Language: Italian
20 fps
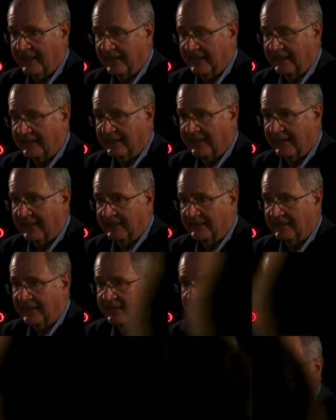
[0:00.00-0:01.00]
eh, delle,
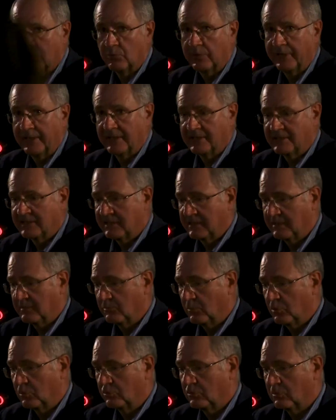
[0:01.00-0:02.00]
delle, conseguenze
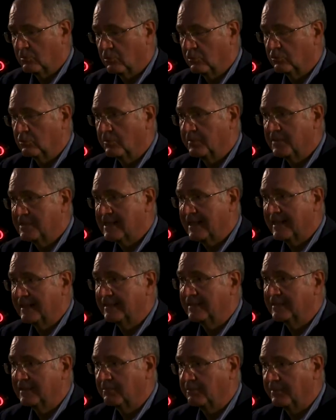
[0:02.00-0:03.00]
molto molto
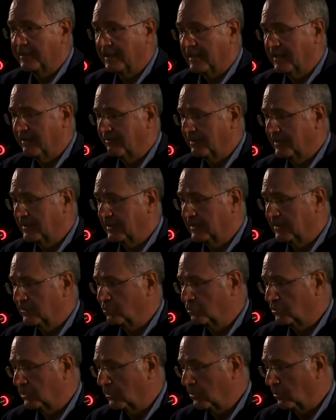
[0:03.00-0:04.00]
pesanti per la vita di
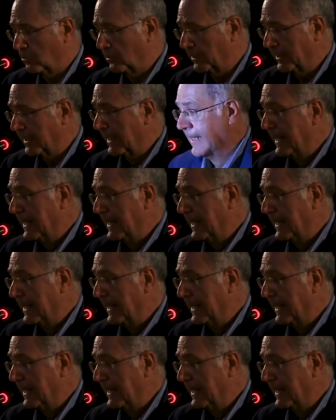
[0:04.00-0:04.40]
tutti noi.